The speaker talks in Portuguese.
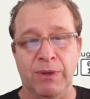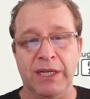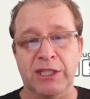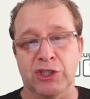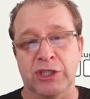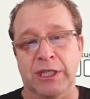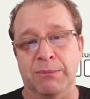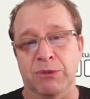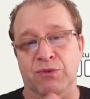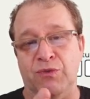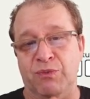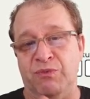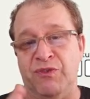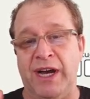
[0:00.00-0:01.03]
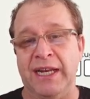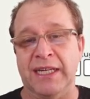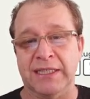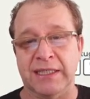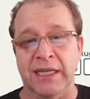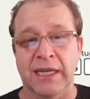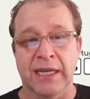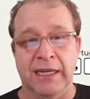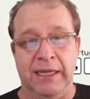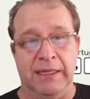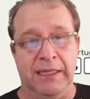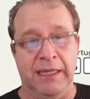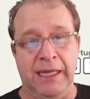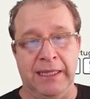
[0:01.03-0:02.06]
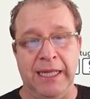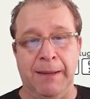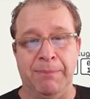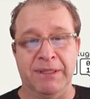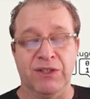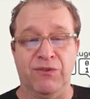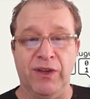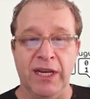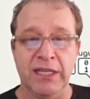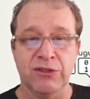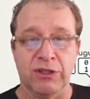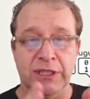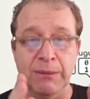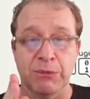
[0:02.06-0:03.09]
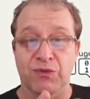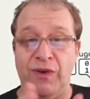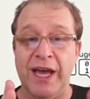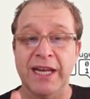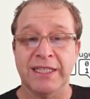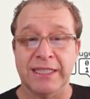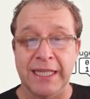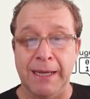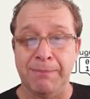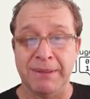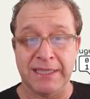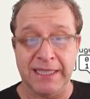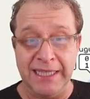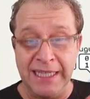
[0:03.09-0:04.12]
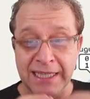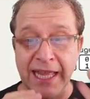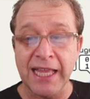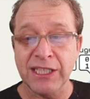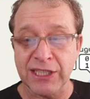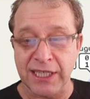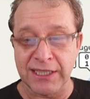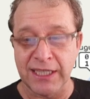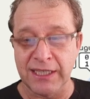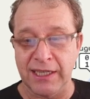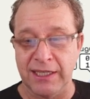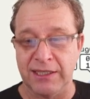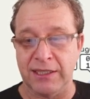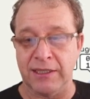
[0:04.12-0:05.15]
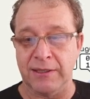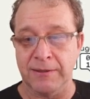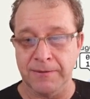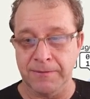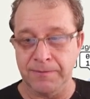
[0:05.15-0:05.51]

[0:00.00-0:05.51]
Não é que nós temos várias etapas diferentes, nós temos várias etapas idênticas entre si.